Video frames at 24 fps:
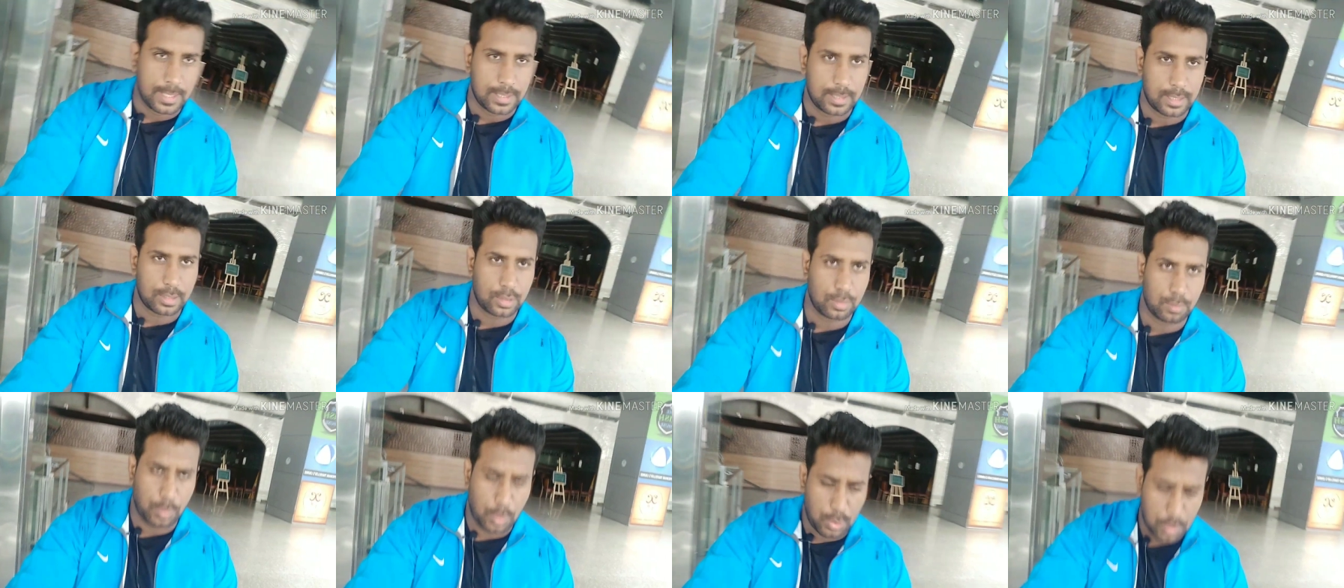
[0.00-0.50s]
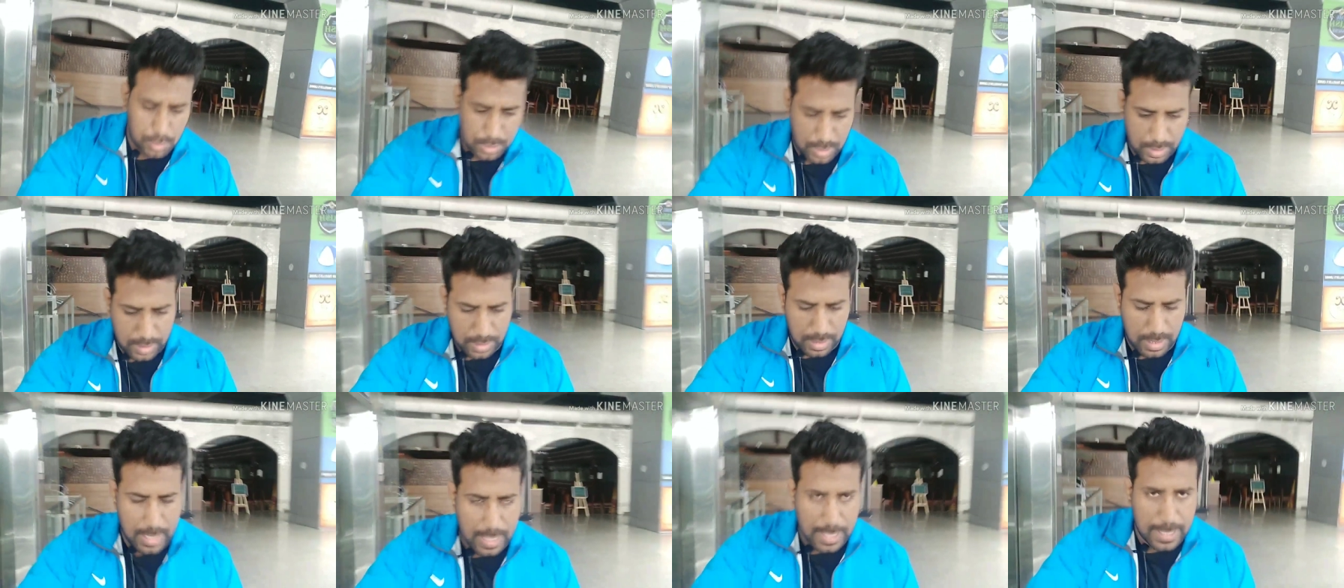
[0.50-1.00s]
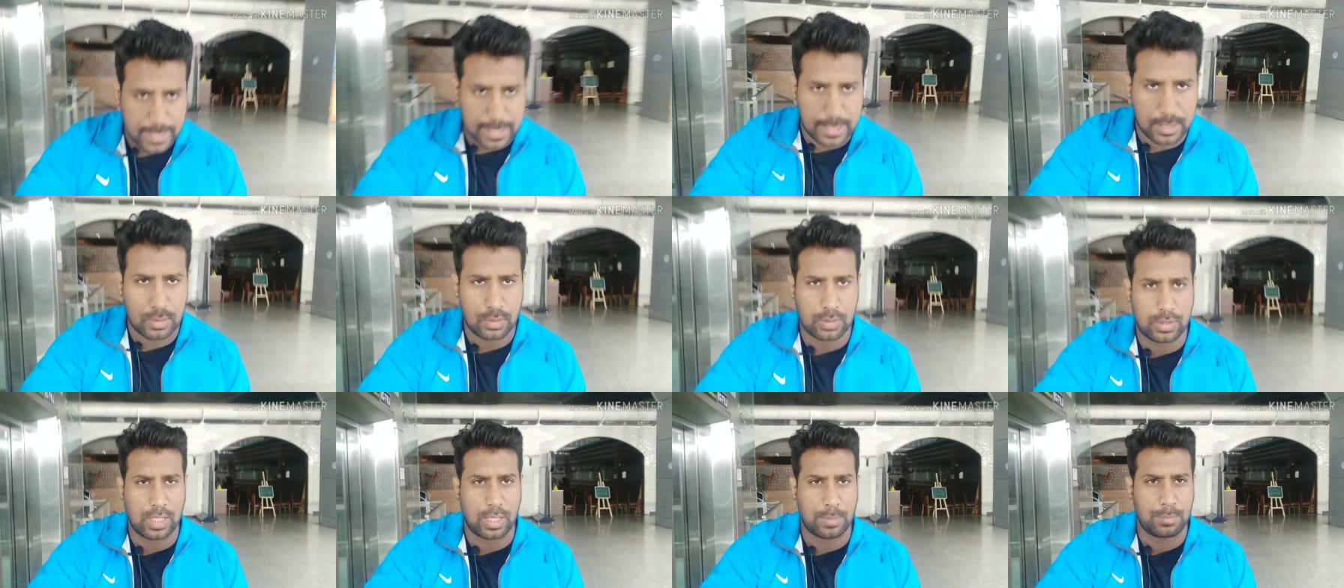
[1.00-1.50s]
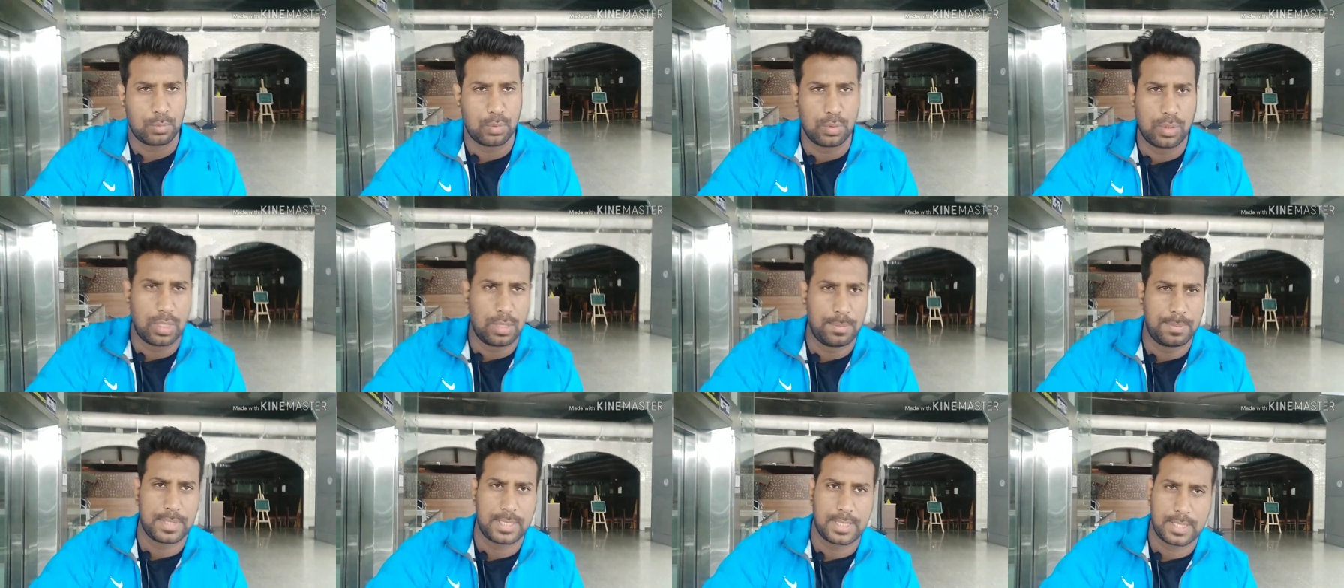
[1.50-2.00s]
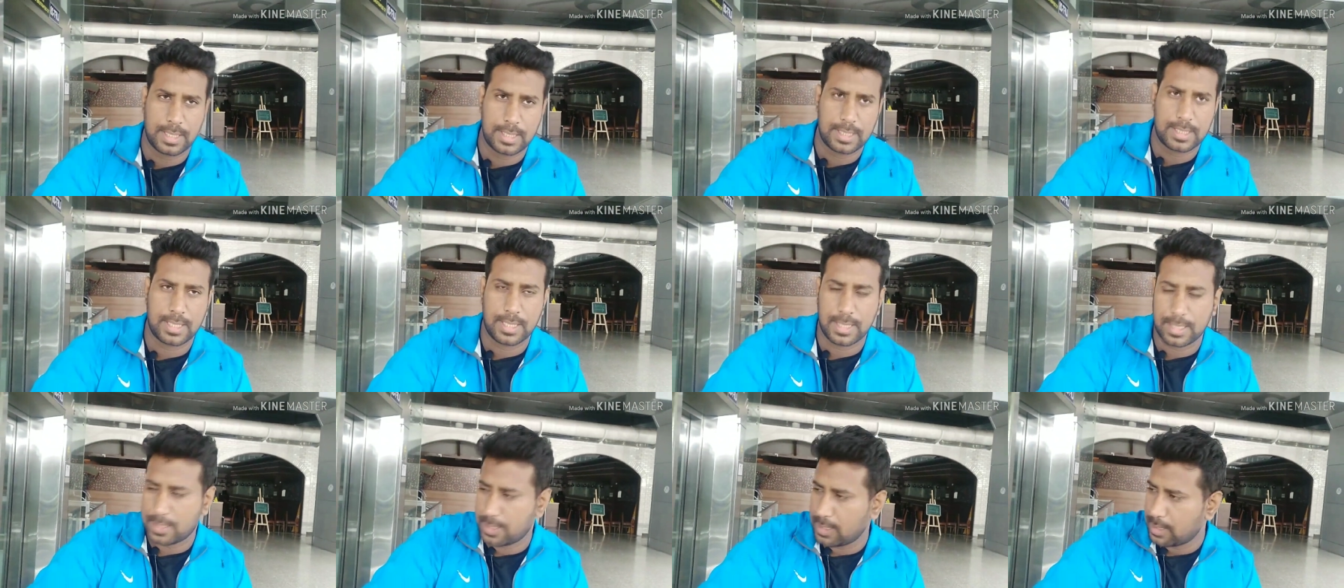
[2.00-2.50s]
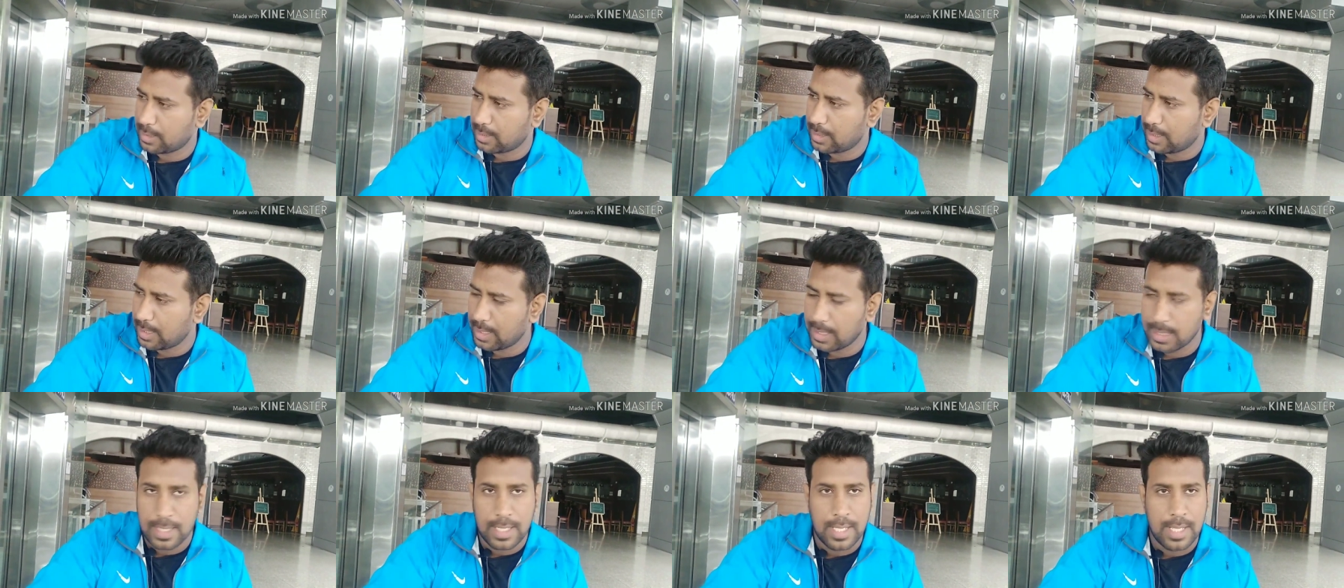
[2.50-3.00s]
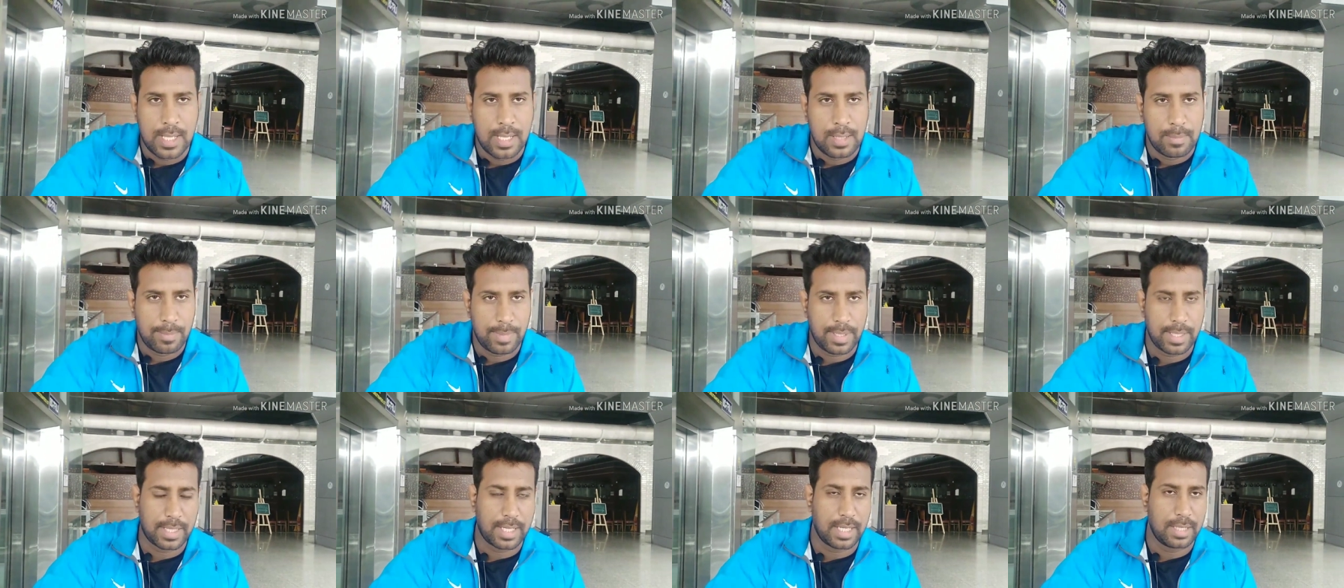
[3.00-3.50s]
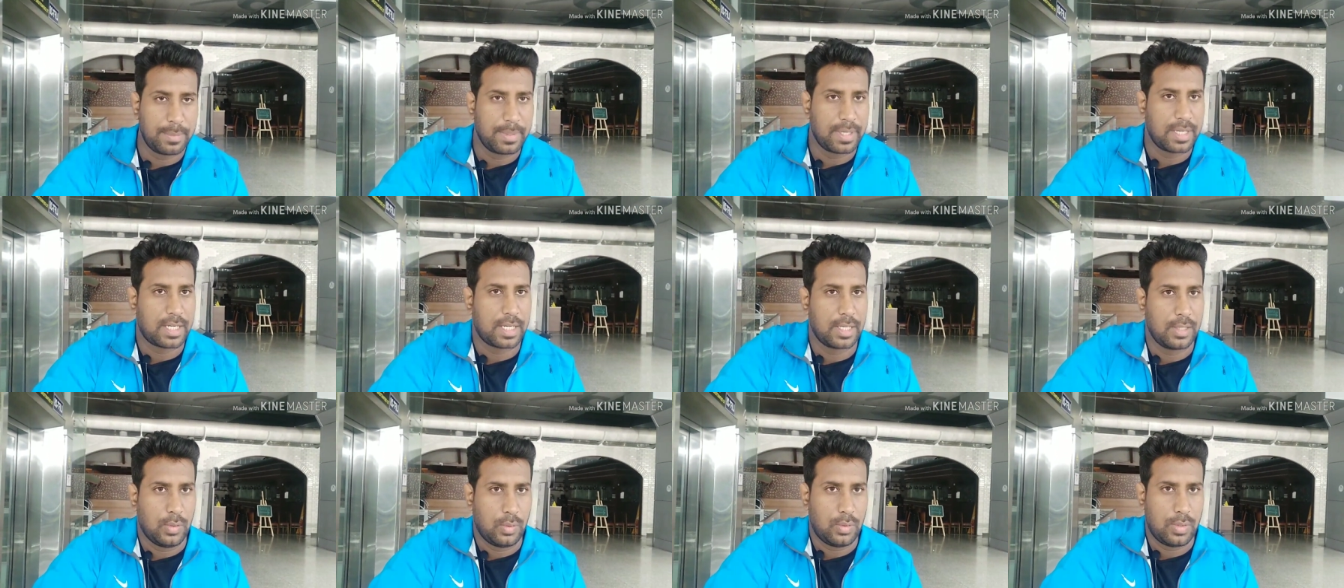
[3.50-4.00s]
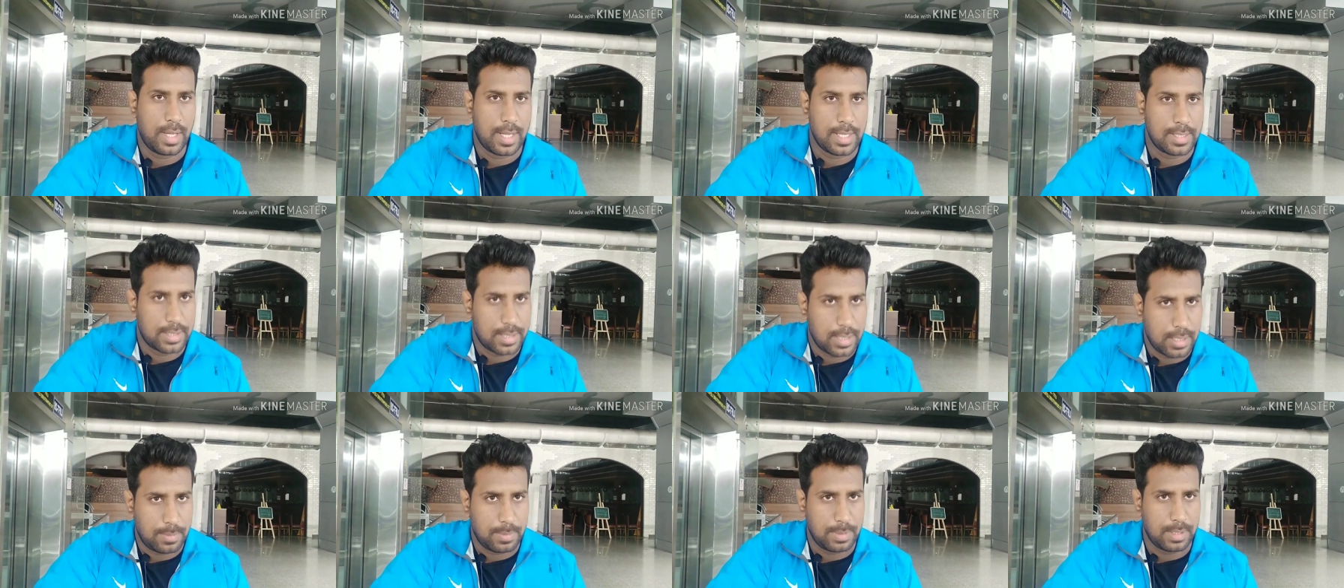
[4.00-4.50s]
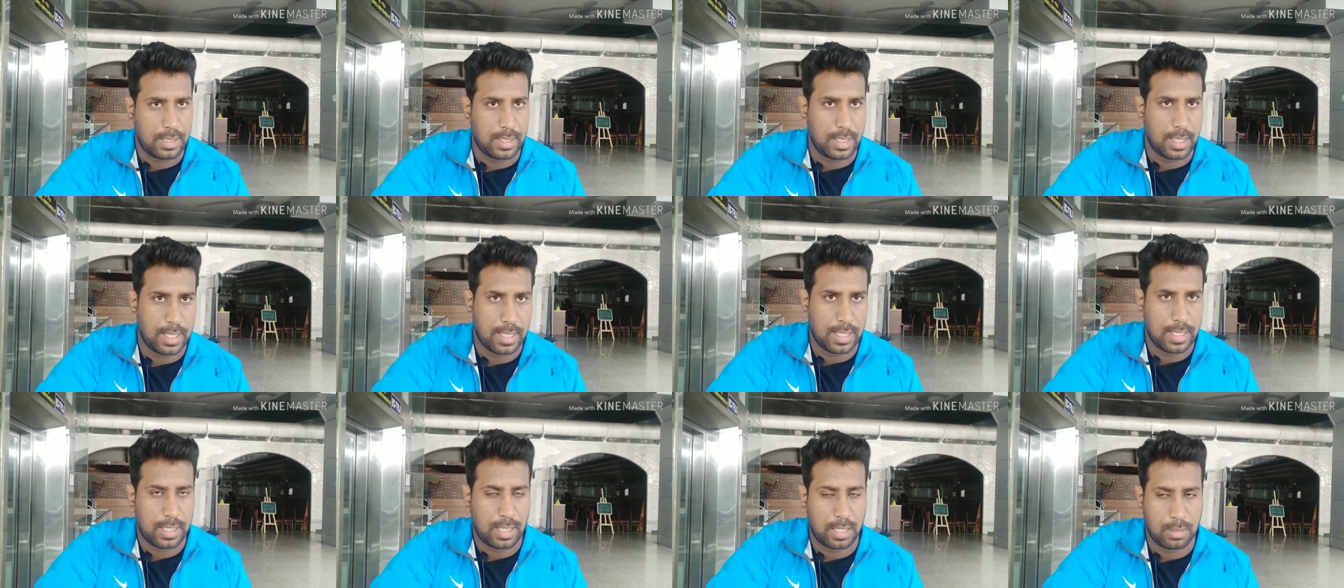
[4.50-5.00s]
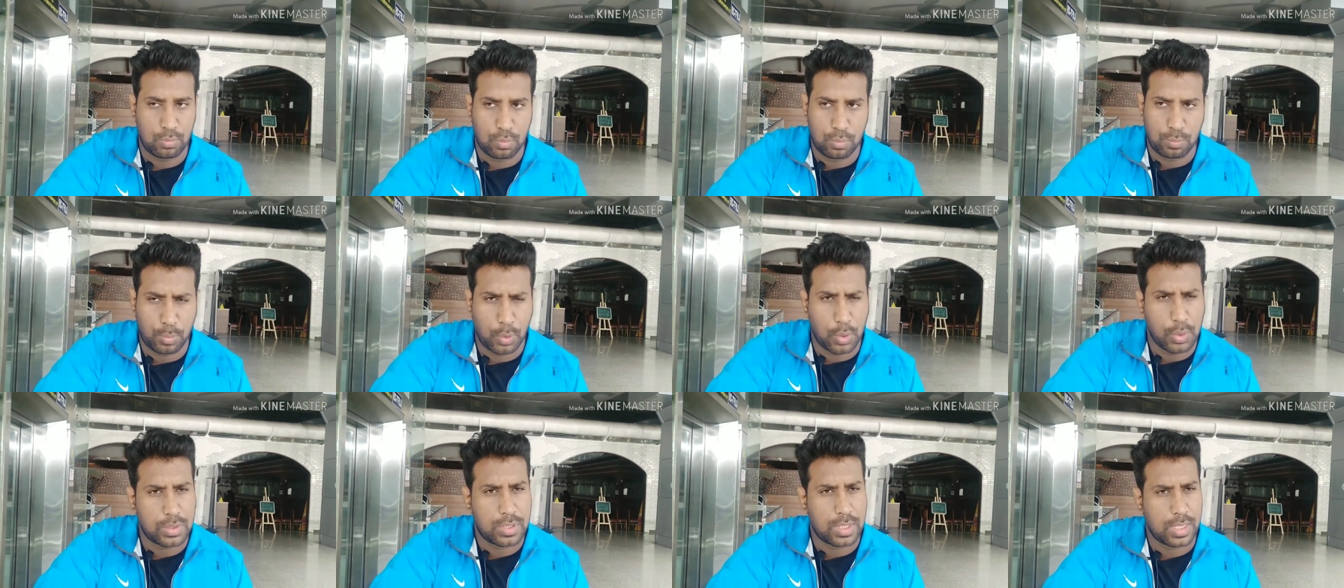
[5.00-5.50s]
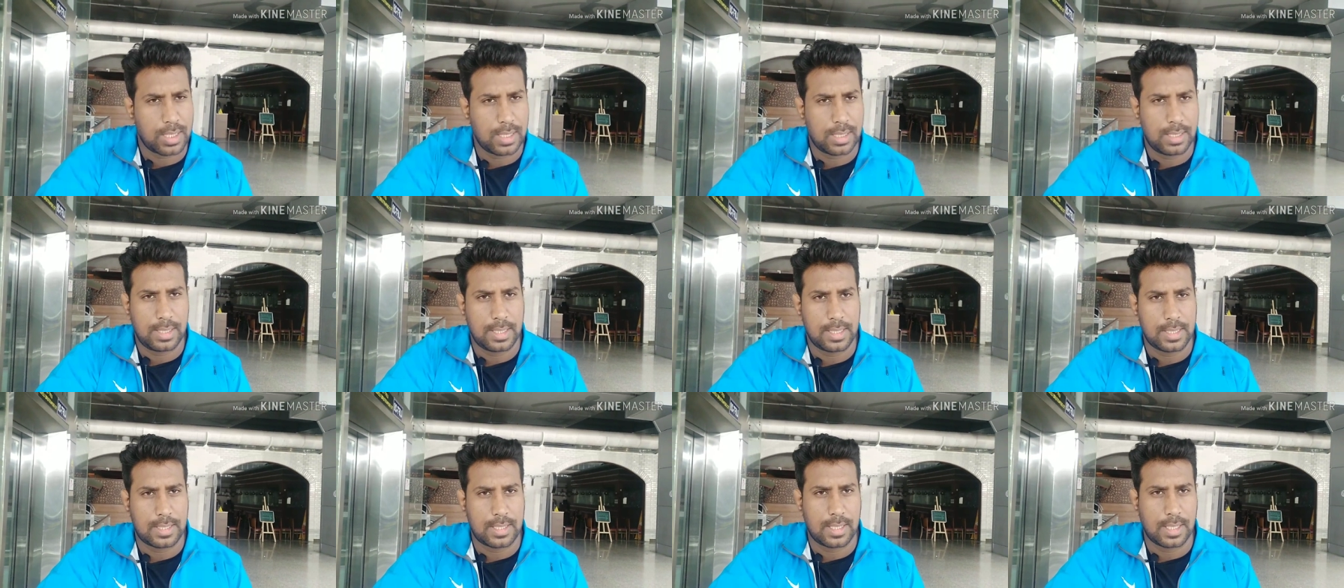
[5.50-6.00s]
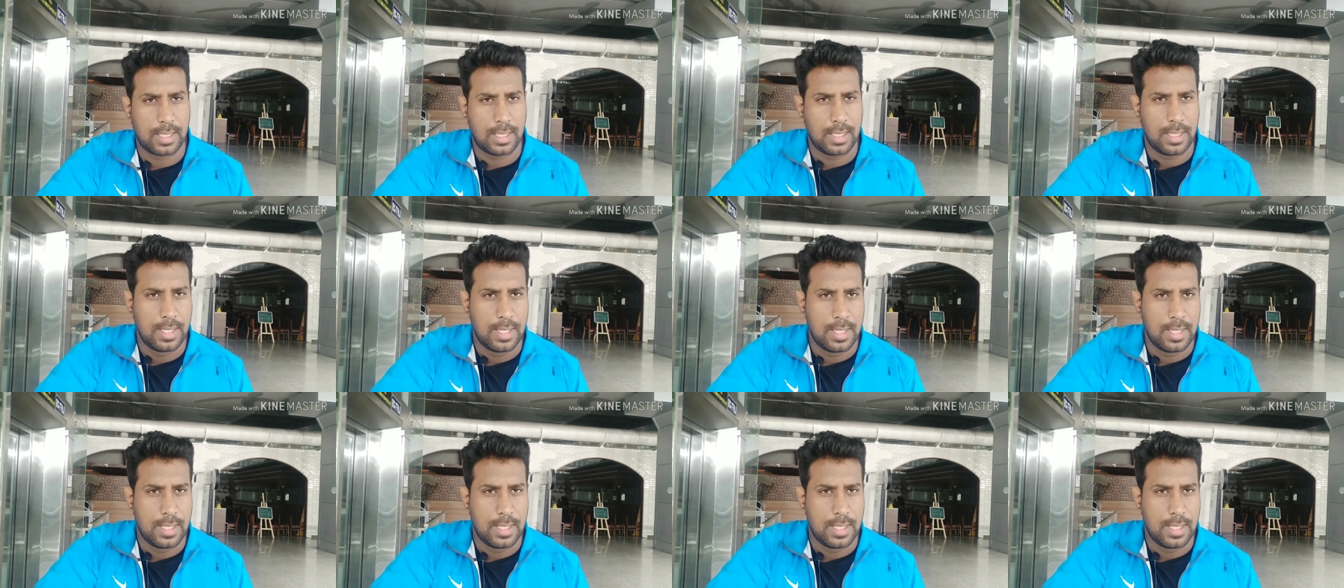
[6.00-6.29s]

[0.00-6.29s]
तो, तो बहुत सारे कार्ड है जो कि आप गूगल पर सर्च कर सकते हैं मैंने कई बार कई लोग का आंसर भी दिया है और वो बहुत सारे लिस्ट हैं